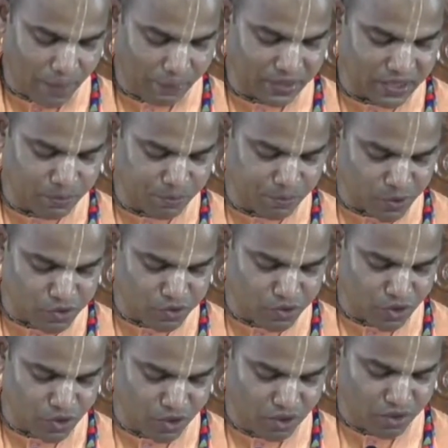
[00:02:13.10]
আমাদের
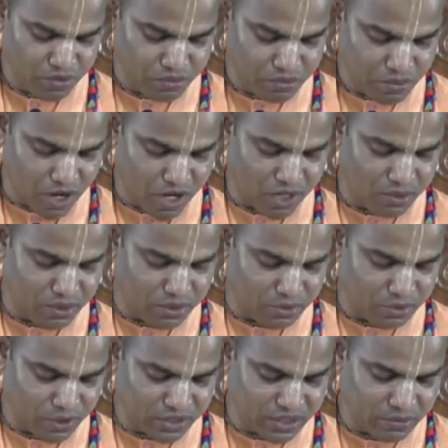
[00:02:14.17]
প্রশ্ন ভাগবত
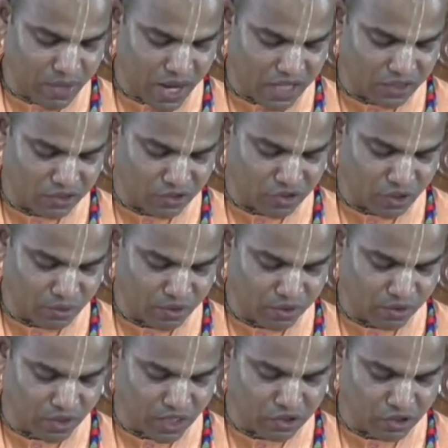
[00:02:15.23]
ভক্তির মাহাত্ম শ্রবণ
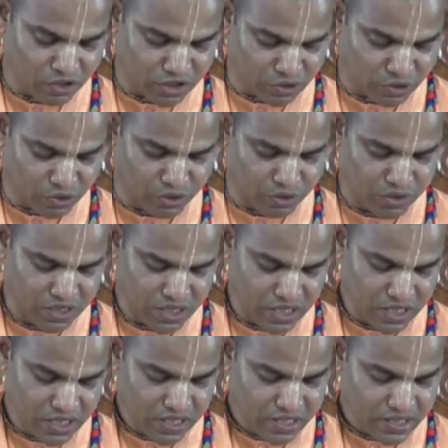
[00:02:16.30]
করা সত্ত্বেও
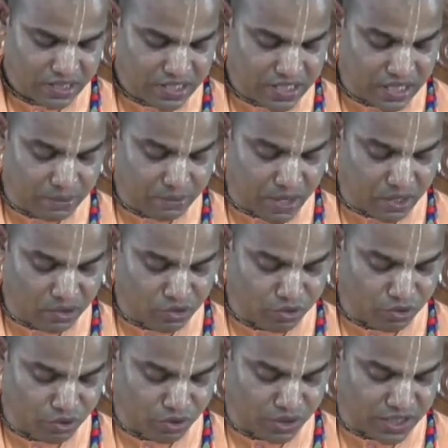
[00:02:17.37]
যে
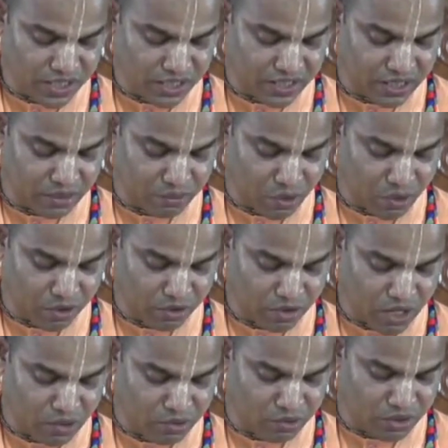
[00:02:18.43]
মানুষগুলো নিজেদের মন
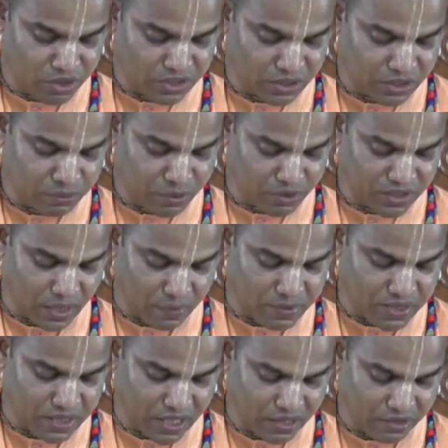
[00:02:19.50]
গড়া উন্নতির পন্থা
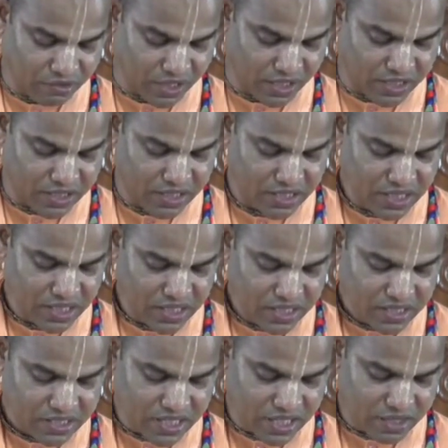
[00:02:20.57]
আবিষ্কার করেন
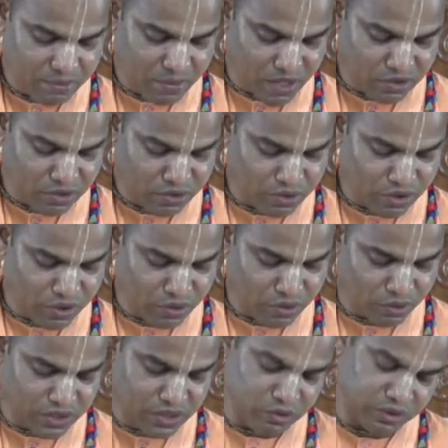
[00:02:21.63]
সেই মানুষগুলোর
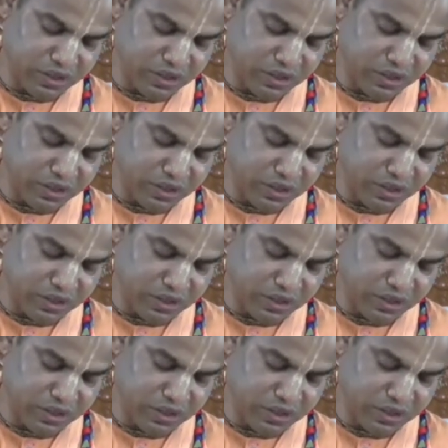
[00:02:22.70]
গতি